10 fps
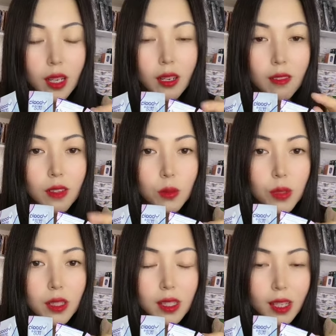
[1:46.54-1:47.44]
为什么
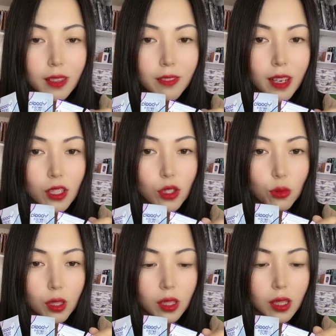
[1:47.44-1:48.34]
人家给发酒
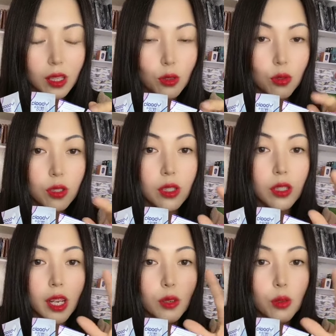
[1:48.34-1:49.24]
喝呢？就是
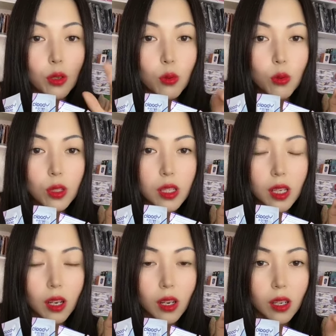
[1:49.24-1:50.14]
它有个过程
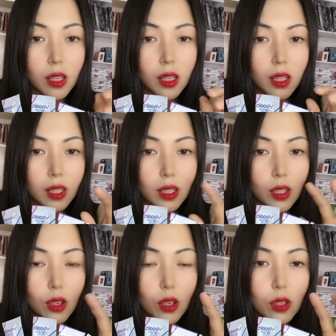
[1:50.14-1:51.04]
啊，你要
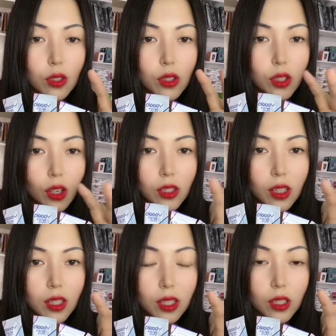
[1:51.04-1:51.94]
想想
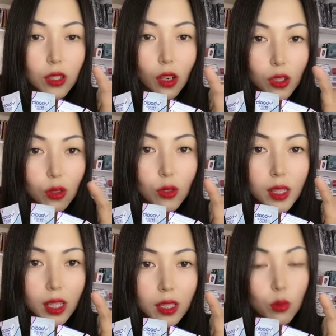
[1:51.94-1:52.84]
这个，享受一下
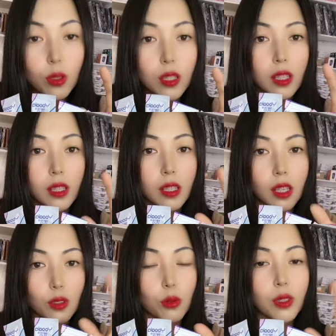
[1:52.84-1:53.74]
这个过程，它就
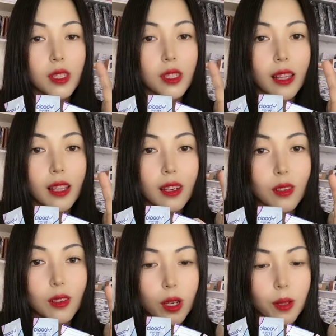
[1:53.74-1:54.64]
会下得很
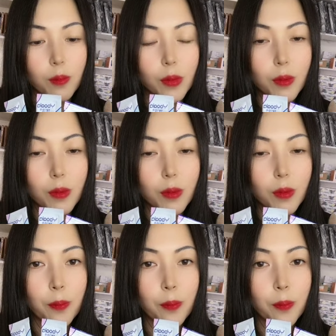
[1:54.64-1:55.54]
快，明白了吗？
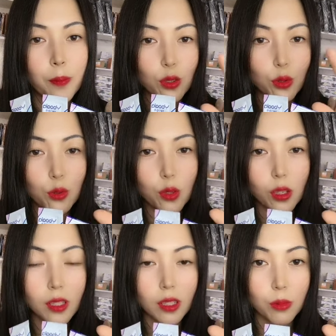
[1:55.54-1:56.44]
有需要的
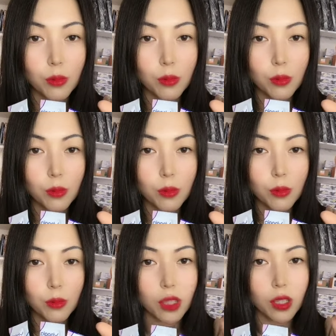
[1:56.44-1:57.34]
你们这小
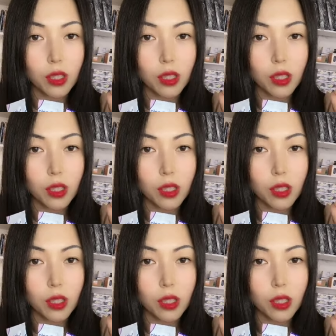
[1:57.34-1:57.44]
黄车